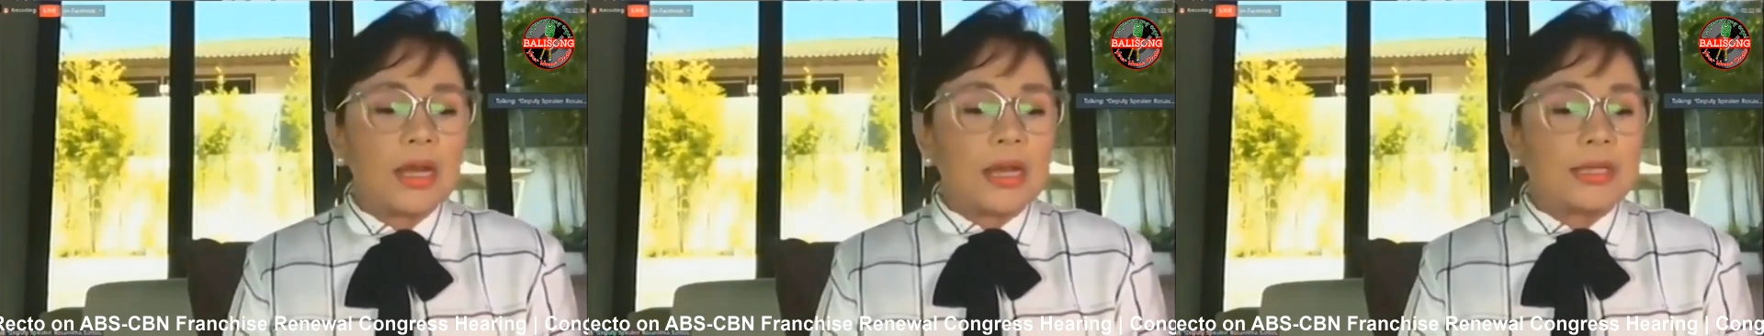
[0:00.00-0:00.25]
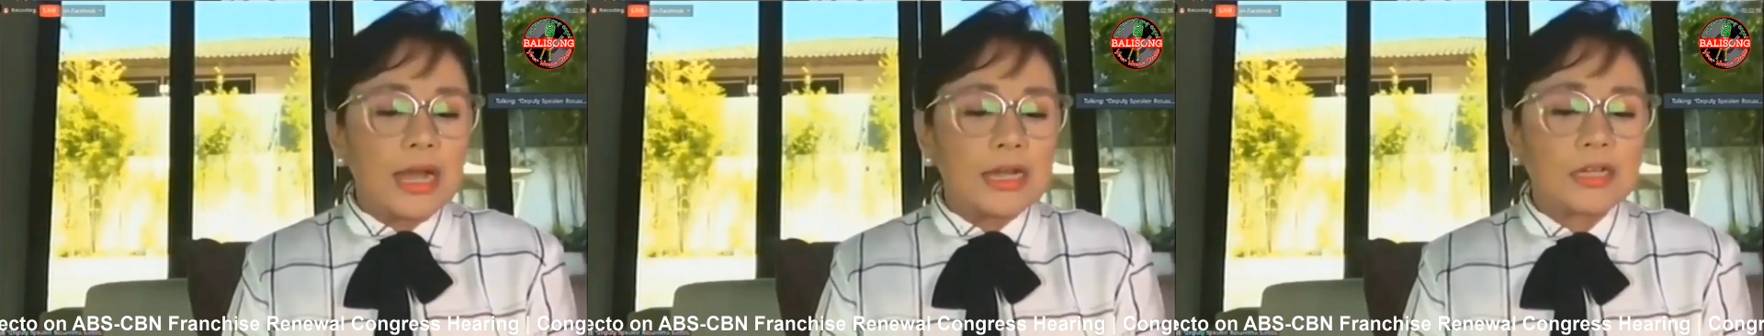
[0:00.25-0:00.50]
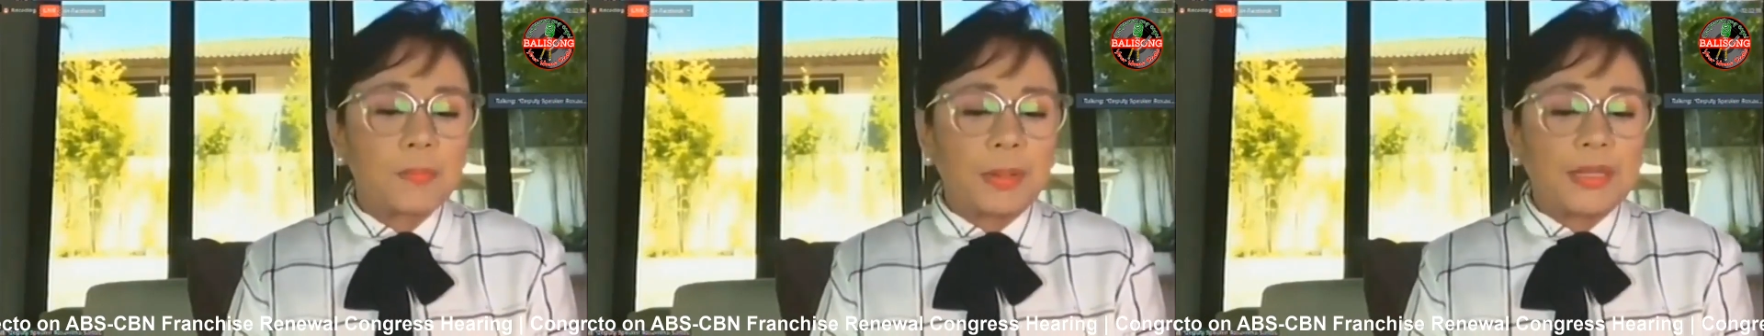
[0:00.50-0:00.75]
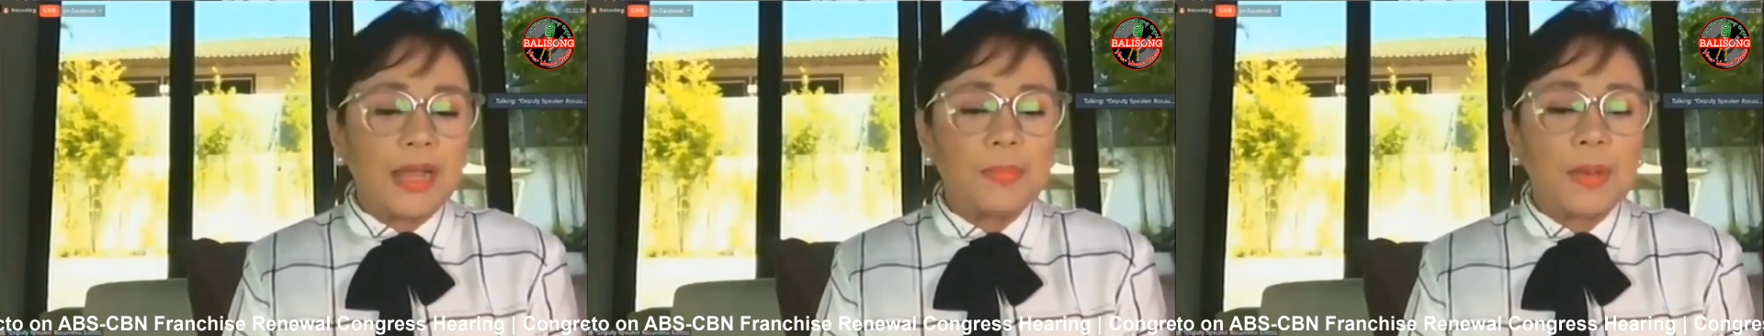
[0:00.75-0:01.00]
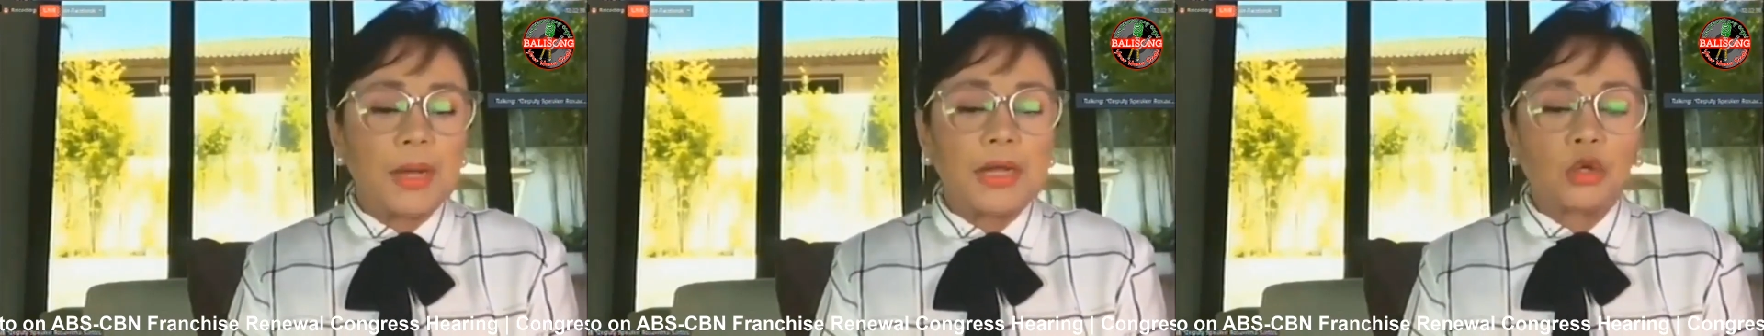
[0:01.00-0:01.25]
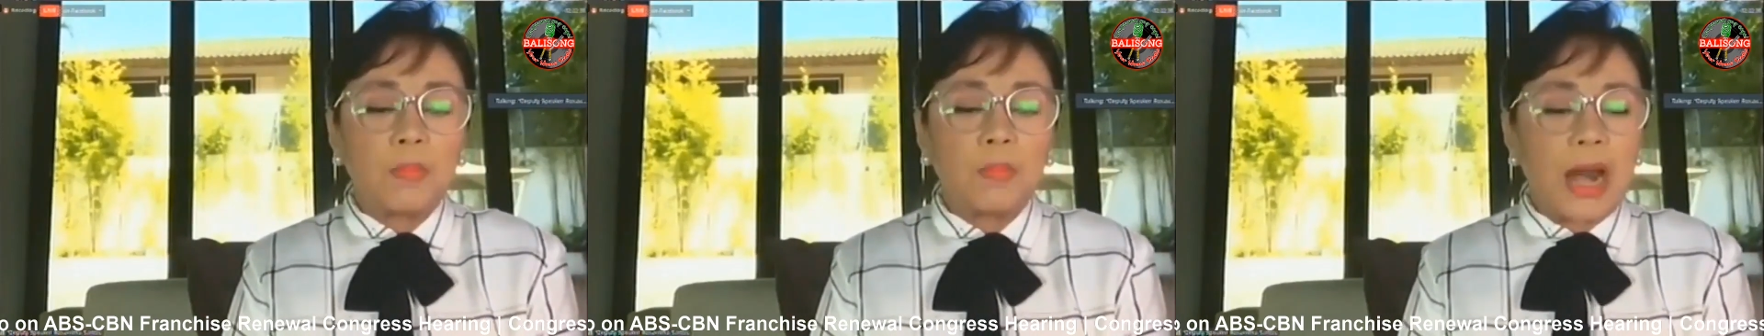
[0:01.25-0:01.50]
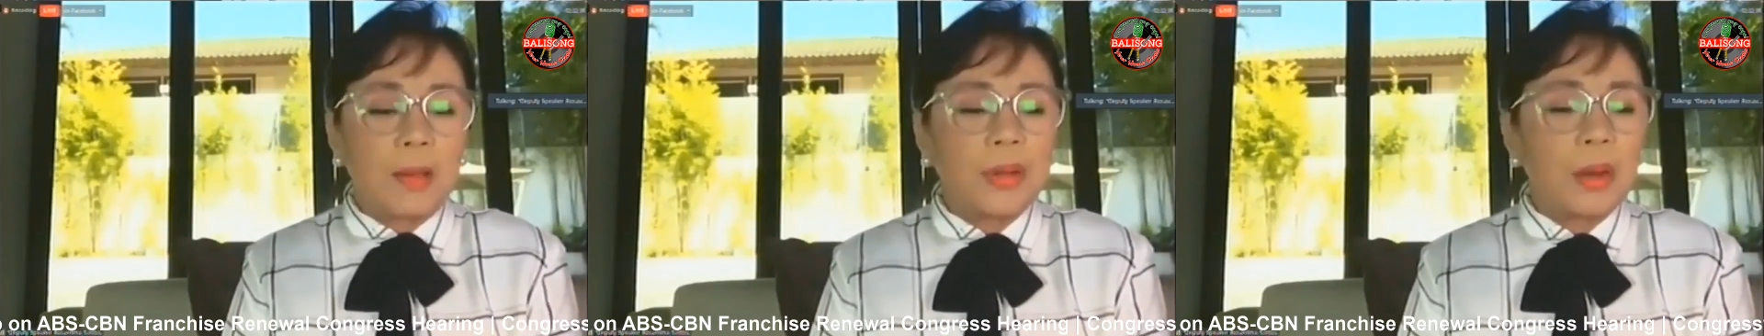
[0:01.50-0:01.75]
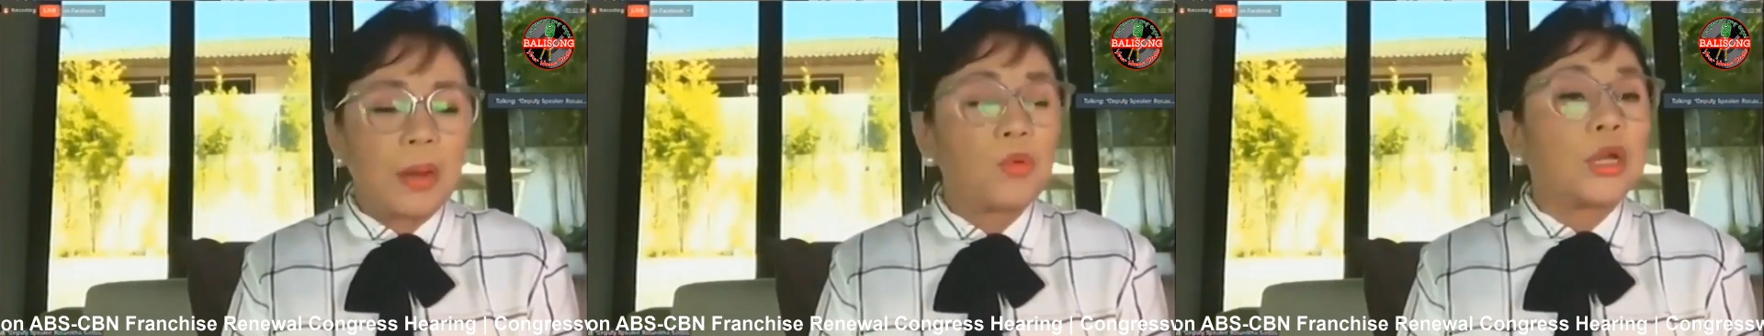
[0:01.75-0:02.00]
Dahil sa pandemyang ito,
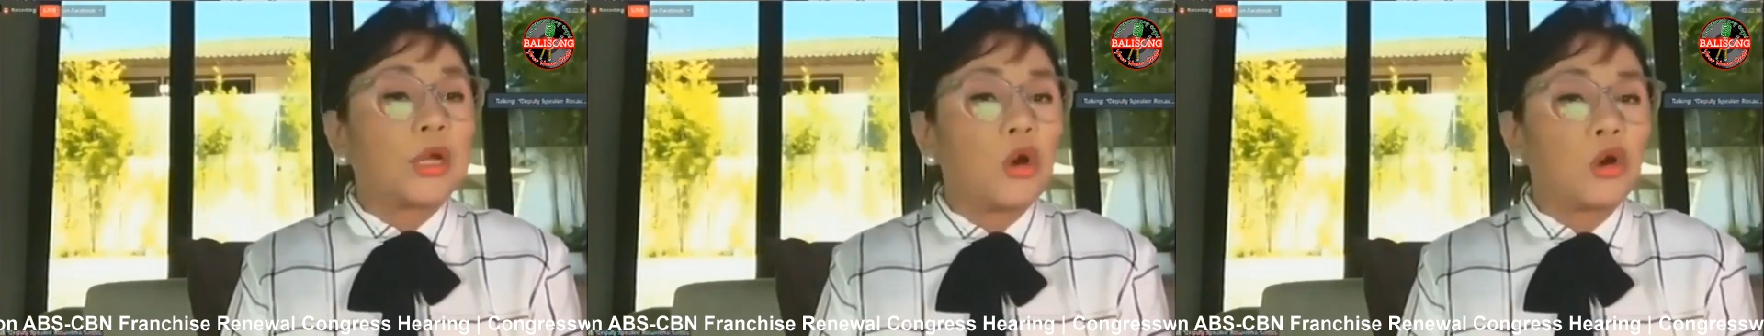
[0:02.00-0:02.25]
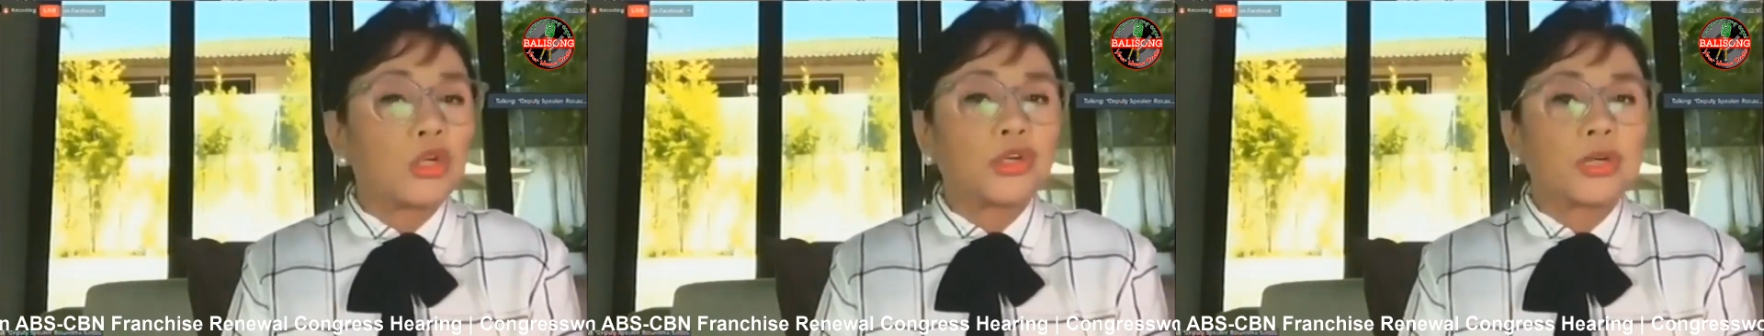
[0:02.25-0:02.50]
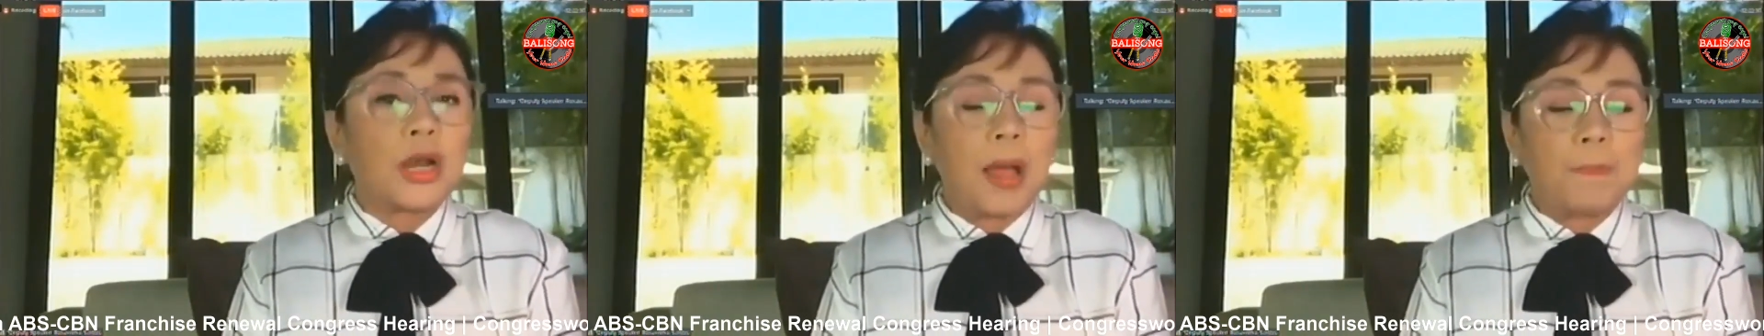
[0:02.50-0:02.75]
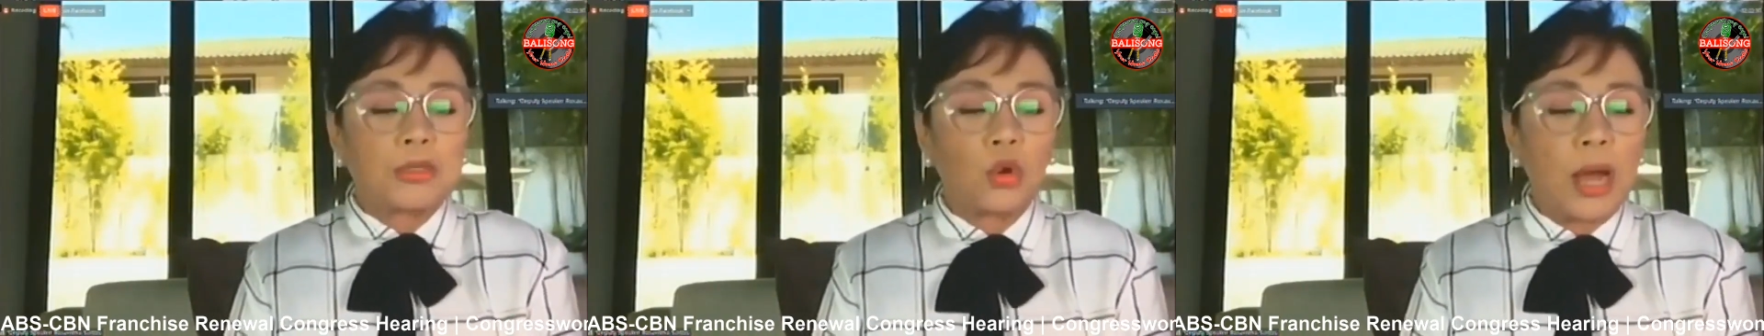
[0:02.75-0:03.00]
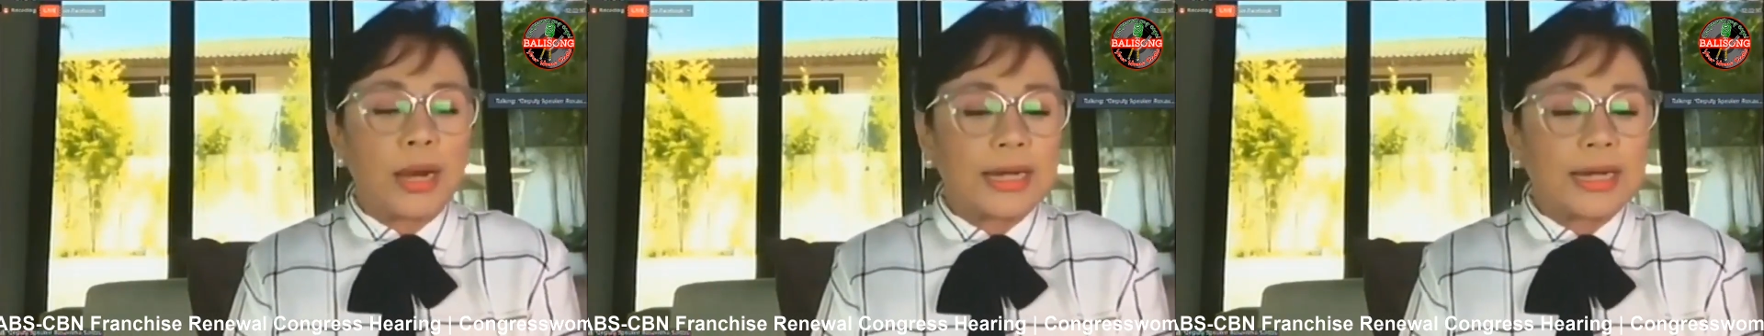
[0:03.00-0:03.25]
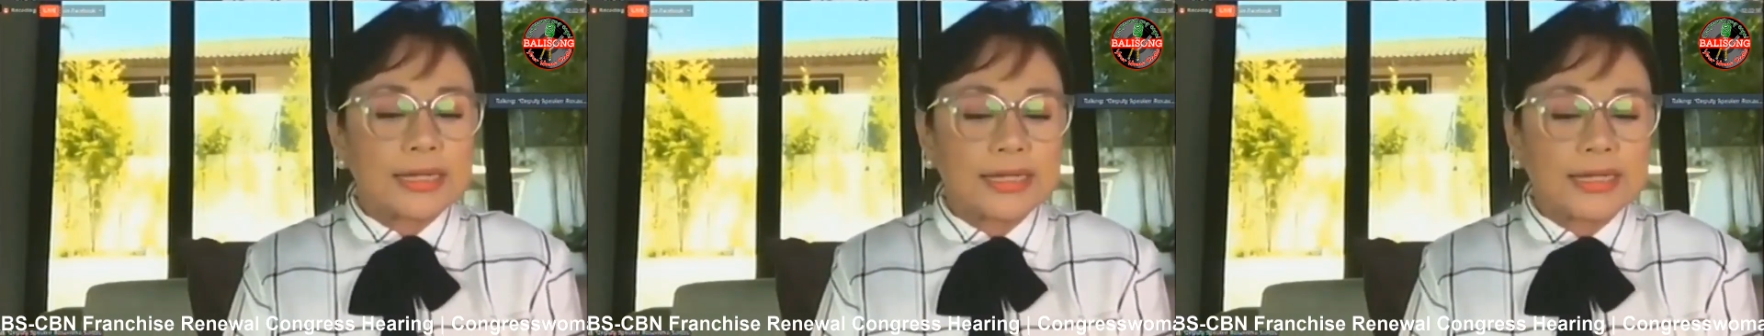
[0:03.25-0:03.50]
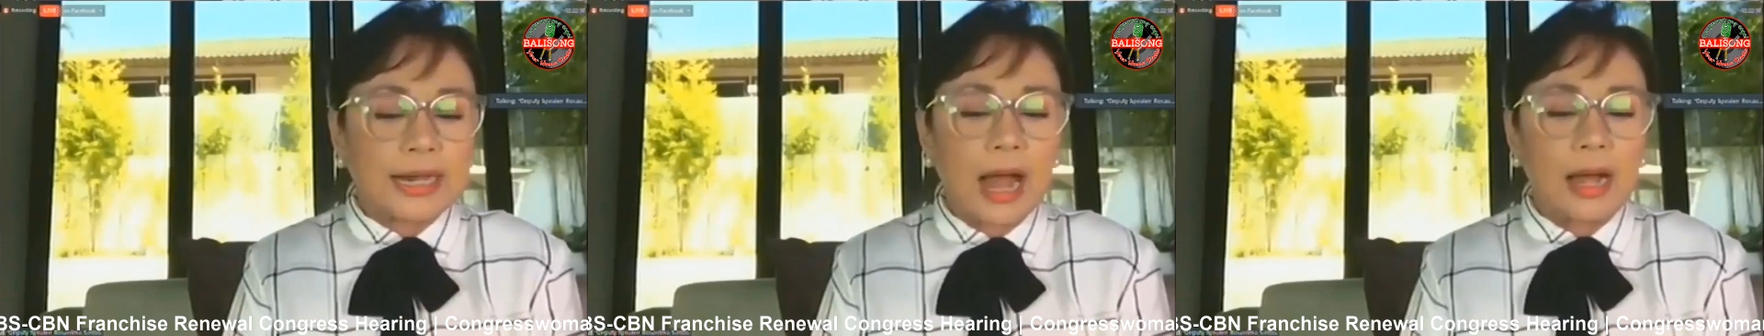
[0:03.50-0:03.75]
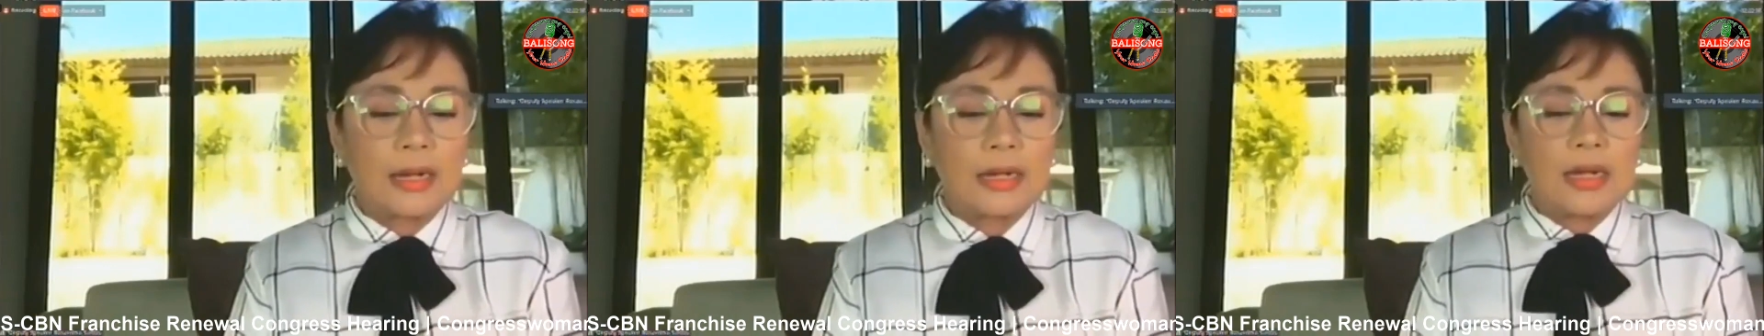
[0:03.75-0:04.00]
marami na pong negosyo na apektuhan, nagsara.